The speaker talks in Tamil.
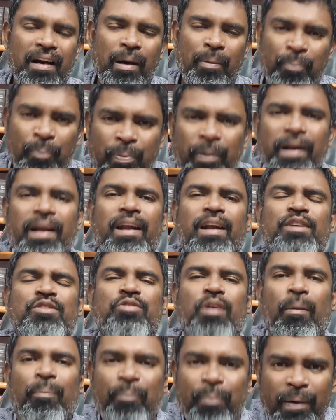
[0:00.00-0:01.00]
அப்படின்னு
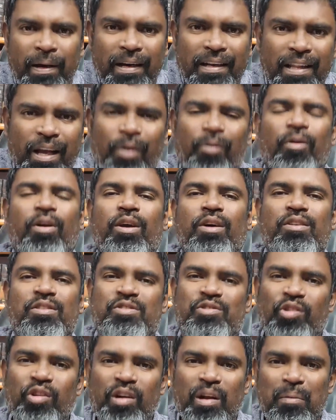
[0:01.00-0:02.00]
அப்படின்னு தான்
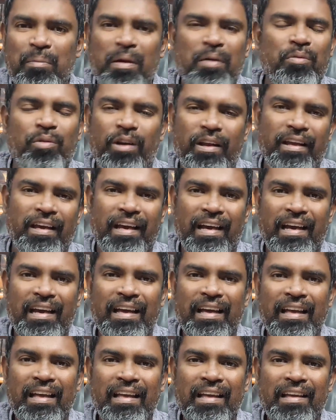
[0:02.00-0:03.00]
உலகம் சொல்லணுமே ஒழிய
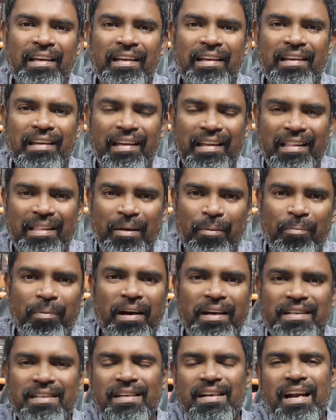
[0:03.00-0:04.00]
இந்த
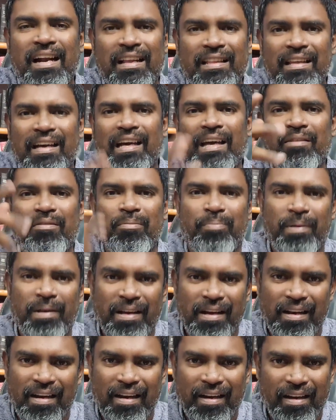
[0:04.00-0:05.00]
மனுஷனால் தாங்க இவன்
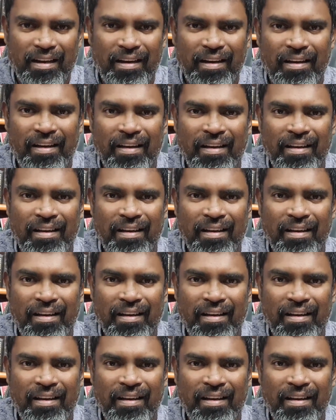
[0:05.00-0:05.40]
பெரிய ஆளானா